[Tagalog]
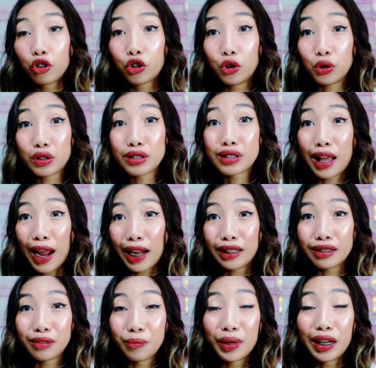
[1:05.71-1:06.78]
cute
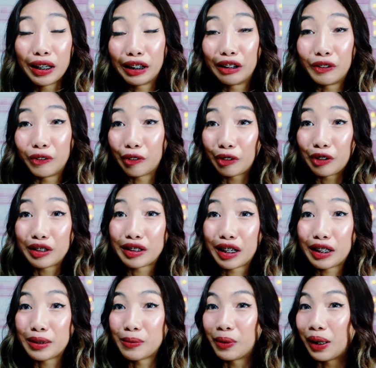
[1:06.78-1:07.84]
size, yung mga ganong cute
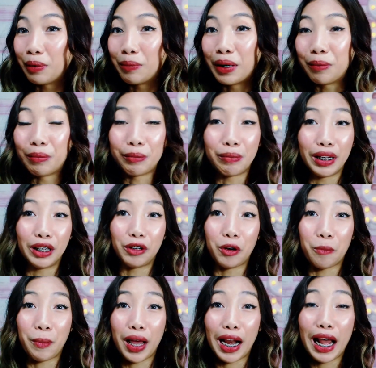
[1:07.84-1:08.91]
size muna yung mga bibili
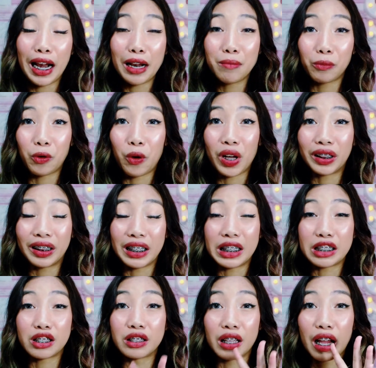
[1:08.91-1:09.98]
ko para alam ko at
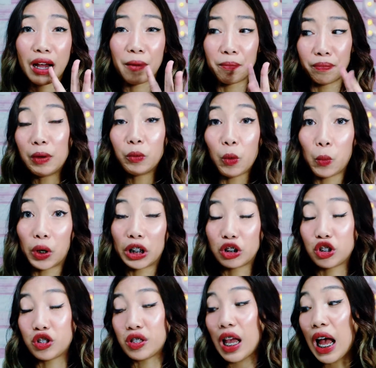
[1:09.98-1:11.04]
least na mag-work
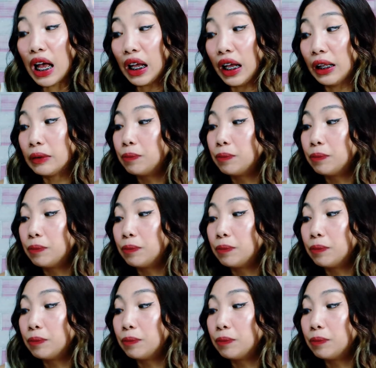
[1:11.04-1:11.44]
siya sa akin.